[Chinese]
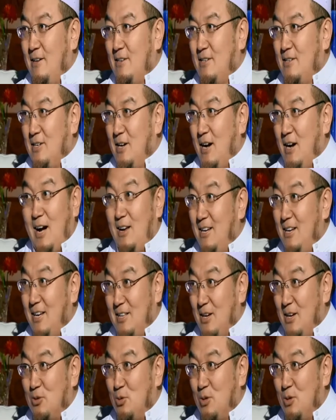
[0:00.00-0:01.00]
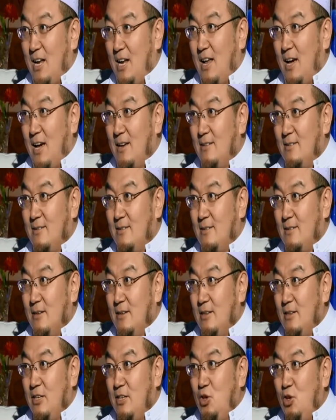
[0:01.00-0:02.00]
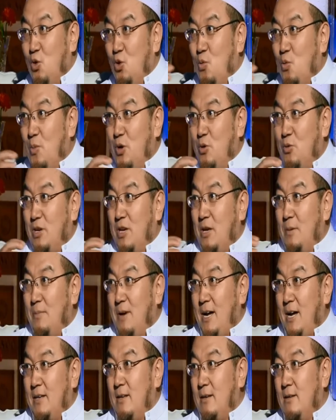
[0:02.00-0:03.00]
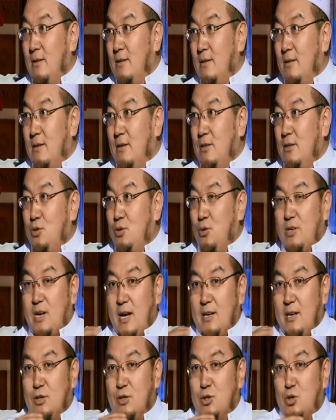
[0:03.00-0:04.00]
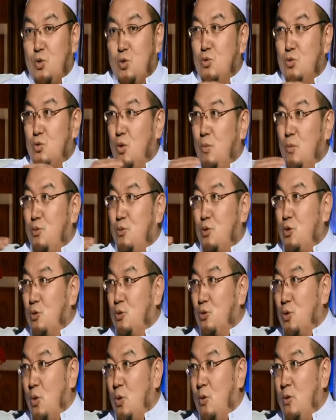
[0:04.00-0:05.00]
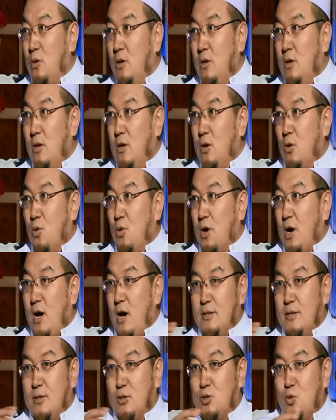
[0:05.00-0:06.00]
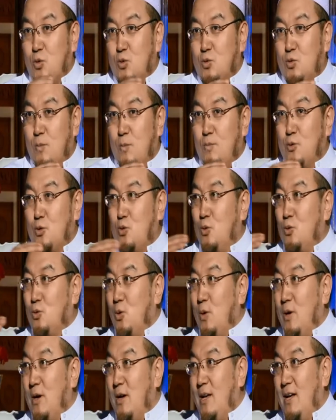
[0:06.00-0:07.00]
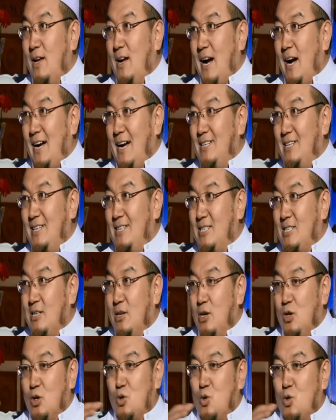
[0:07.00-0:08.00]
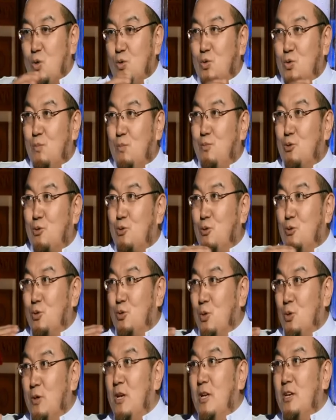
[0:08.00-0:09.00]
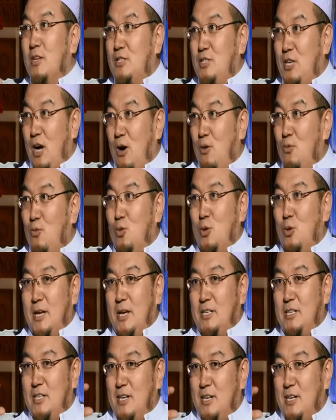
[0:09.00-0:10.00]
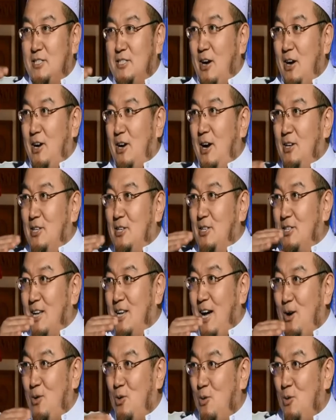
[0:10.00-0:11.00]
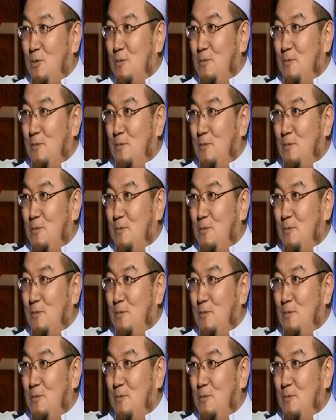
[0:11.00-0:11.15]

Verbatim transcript: 这个行列当中来了。你有没有隐瞒呢？就看你顺从不顺从，或者啊呢顺从不顺从，哈迪斯顺从不顺从。讲古兰经和讲哈迪斯打同，